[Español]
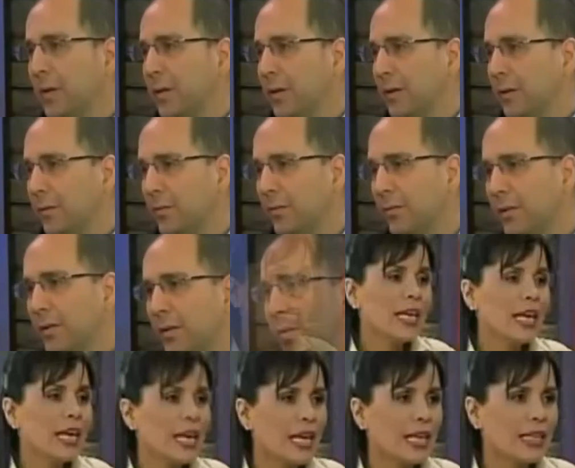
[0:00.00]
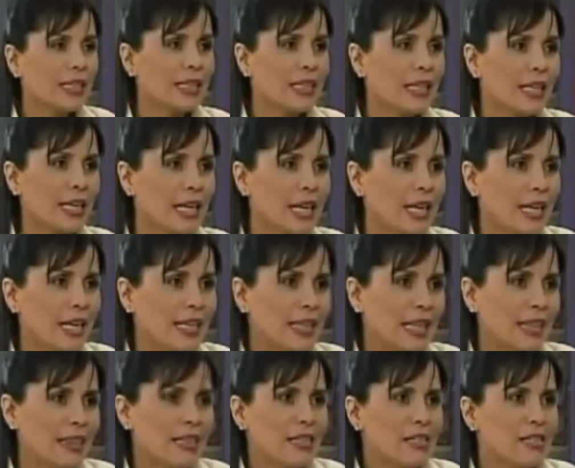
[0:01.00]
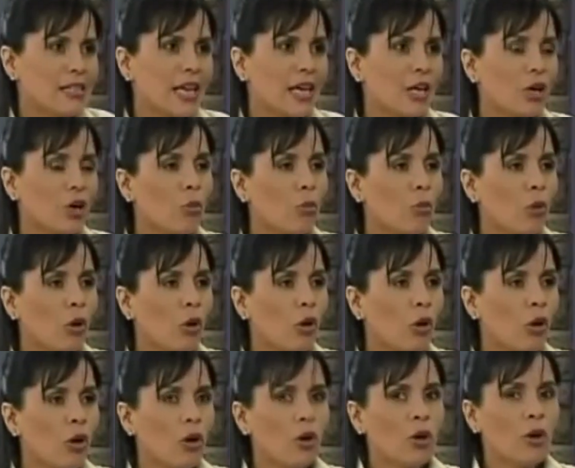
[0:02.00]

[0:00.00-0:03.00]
parece que aquí la, tendencia es como